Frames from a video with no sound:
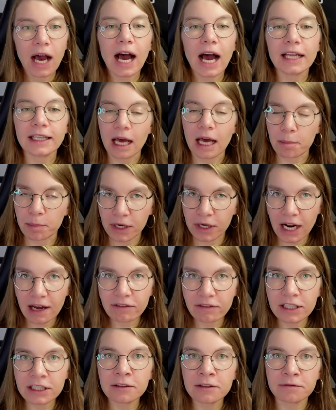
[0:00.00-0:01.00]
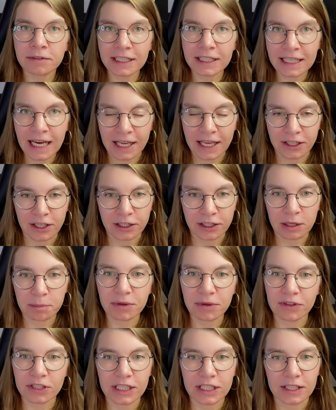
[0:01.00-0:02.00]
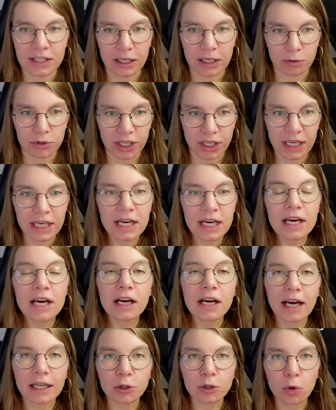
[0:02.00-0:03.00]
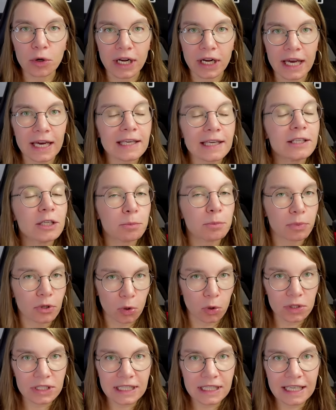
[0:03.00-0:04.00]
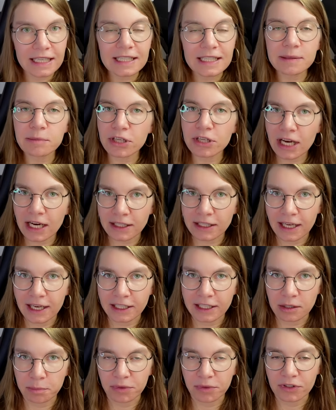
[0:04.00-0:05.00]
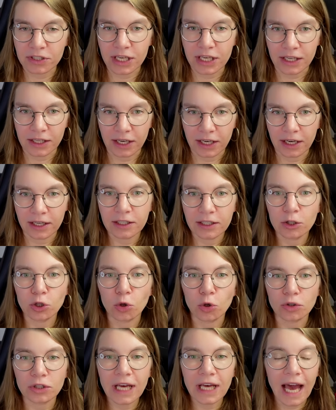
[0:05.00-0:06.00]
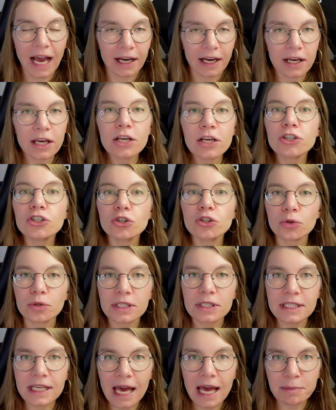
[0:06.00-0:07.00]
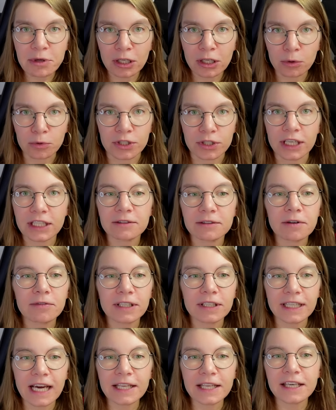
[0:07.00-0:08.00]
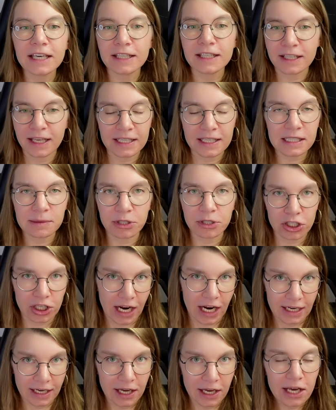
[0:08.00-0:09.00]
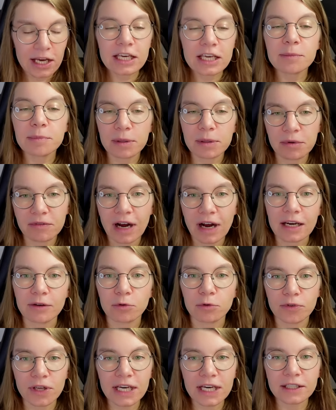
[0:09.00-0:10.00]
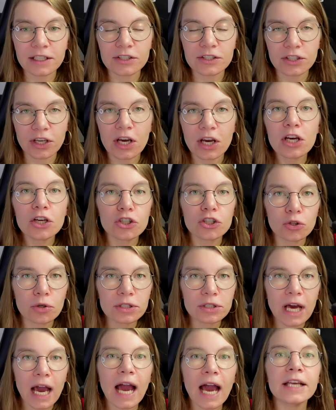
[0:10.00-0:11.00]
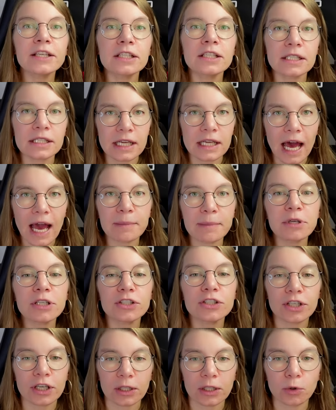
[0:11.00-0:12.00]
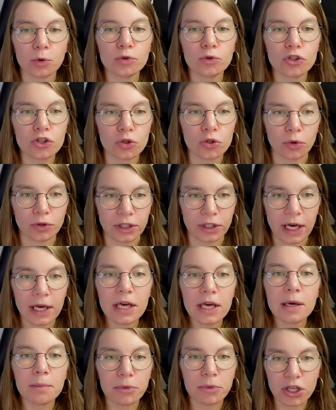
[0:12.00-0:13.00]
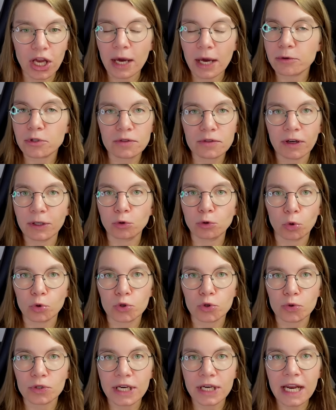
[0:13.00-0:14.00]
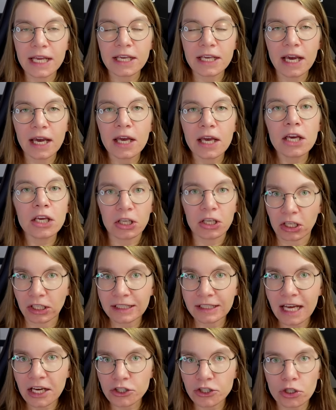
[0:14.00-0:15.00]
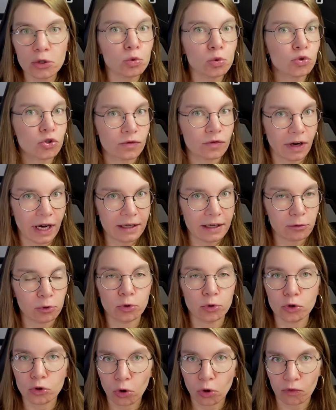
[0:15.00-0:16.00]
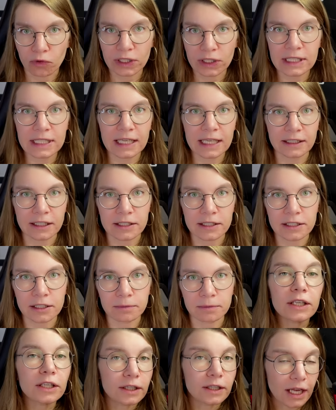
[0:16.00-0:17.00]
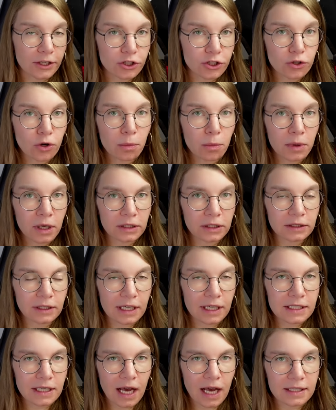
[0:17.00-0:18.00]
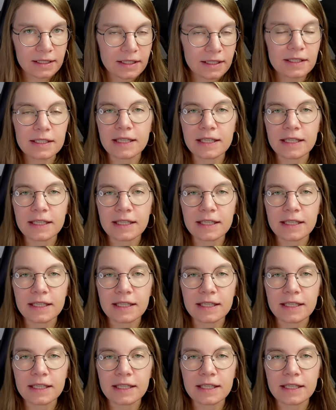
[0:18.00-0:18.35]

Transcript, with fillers: О направленном влиянии на поведение людей, которая не просто изменяла это поведение, но так, что сами люди этого влияния не замечали и пребывали в уверенности, что это они сами делают что-то, меняют свою точку зрения или даже усваивают новые ценности. И начнем мы этот рассказ с